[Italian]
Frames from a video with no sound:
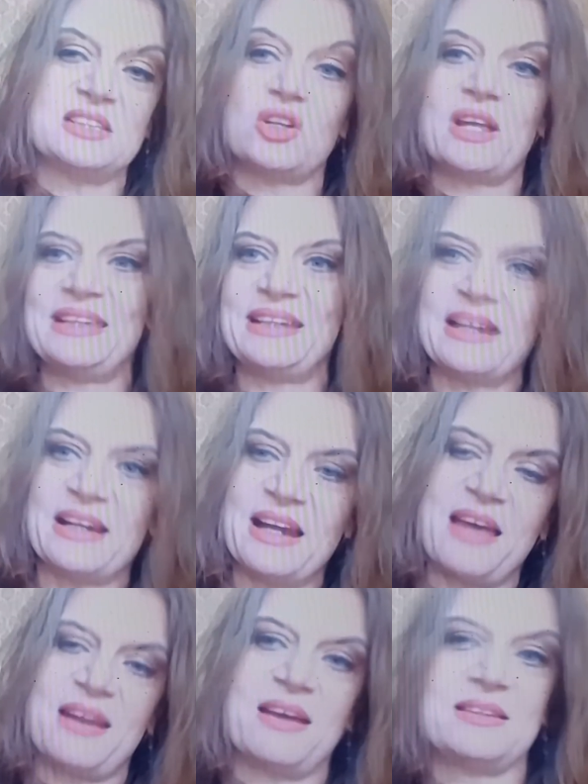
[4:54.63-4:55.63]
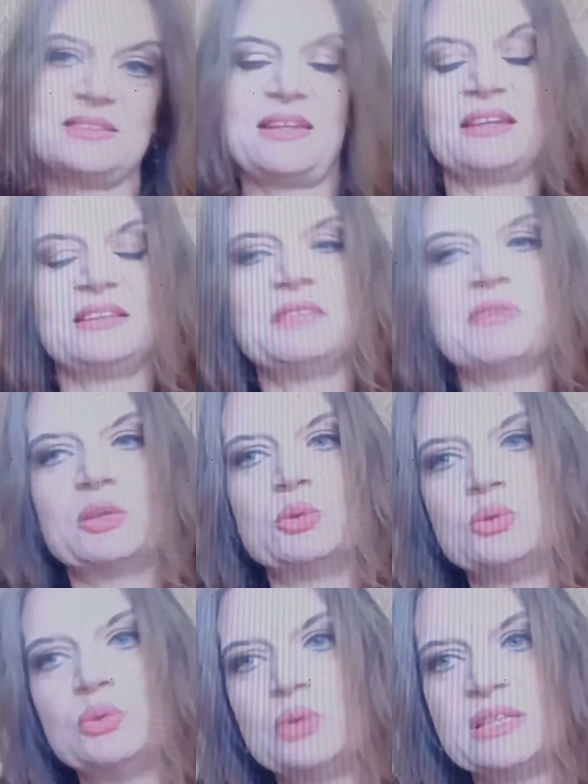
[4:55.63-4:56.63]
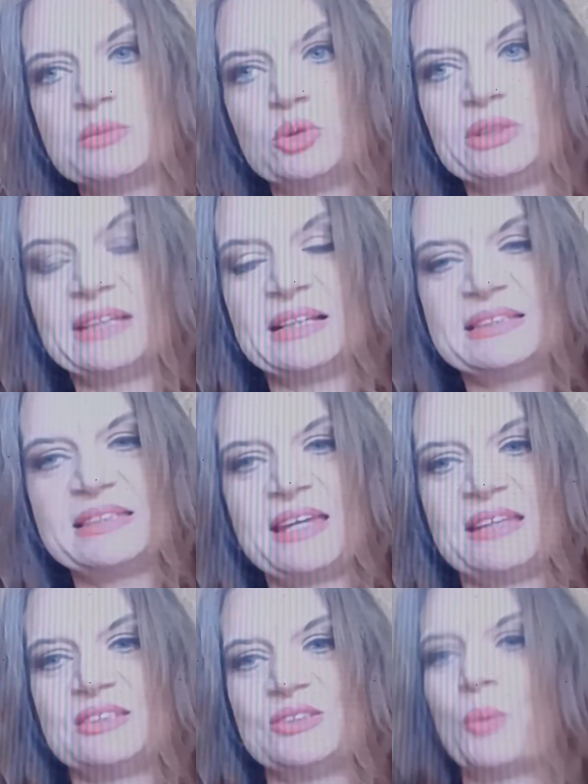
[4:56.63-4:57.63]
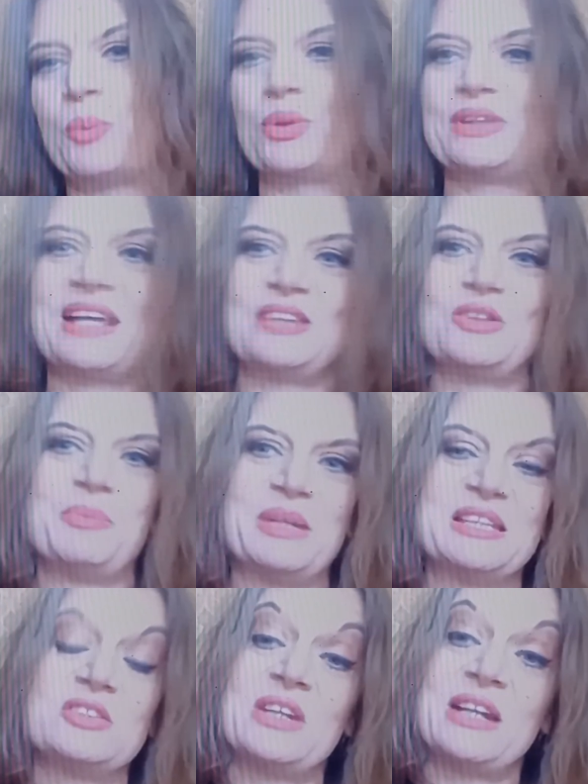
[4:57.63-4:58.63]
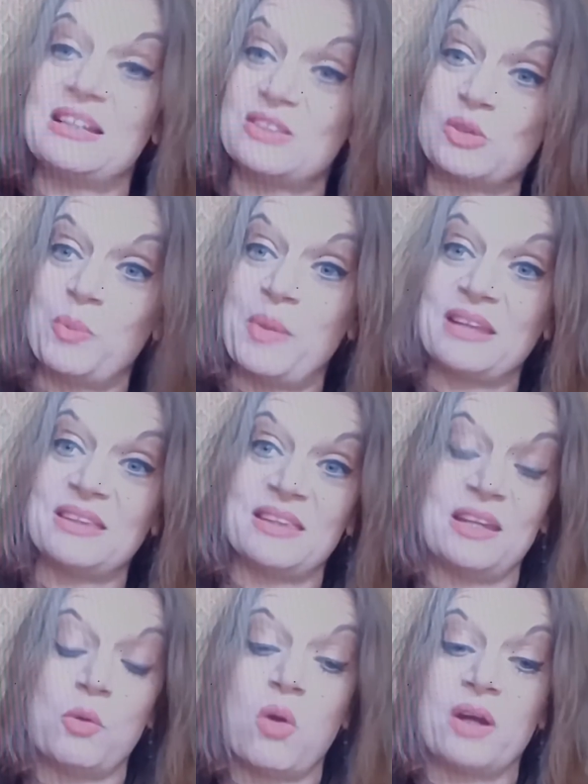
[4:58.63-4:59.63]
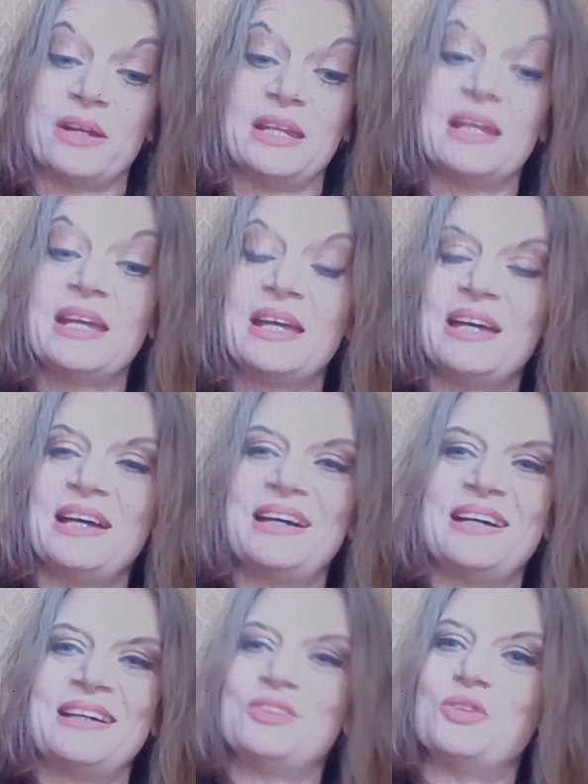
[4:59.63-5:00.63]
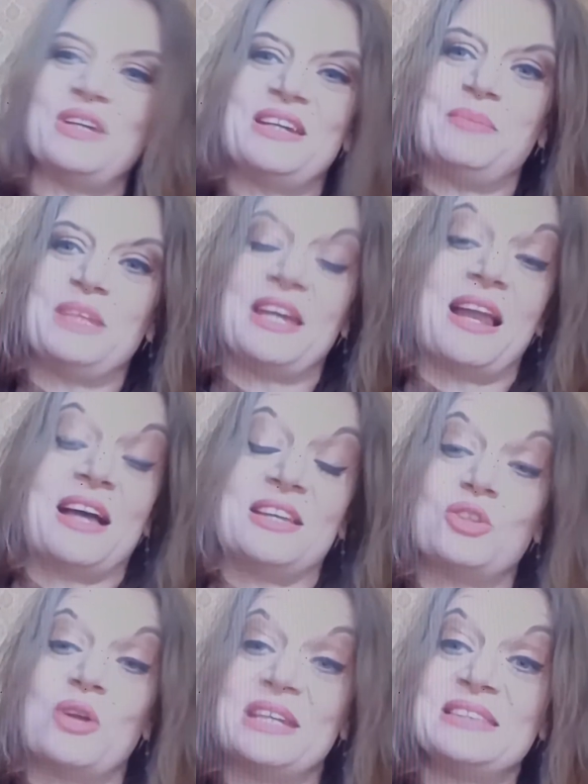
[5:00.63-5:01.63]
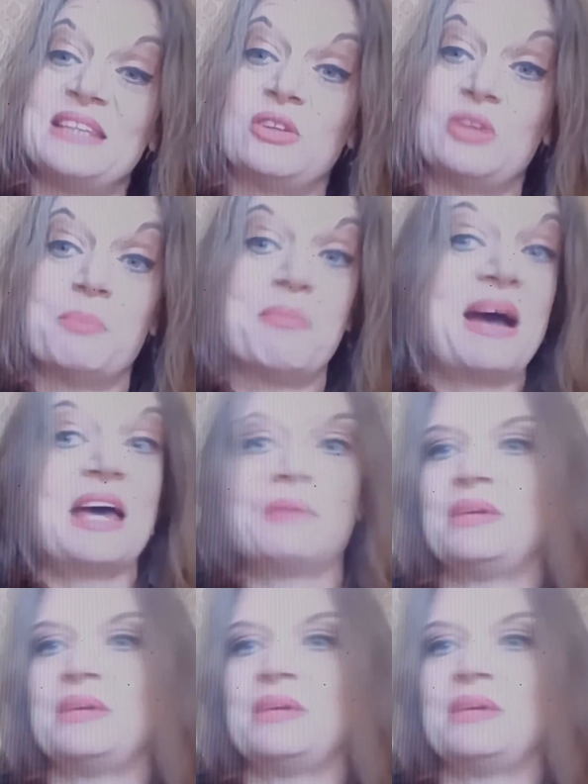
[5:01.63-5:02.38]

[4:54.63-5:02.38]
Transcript: nella zona di Carrara si è attivato un turismo in tal senso, portando le persone alla scoperta dei luoghi uh, dove Michelangelo ha estratto in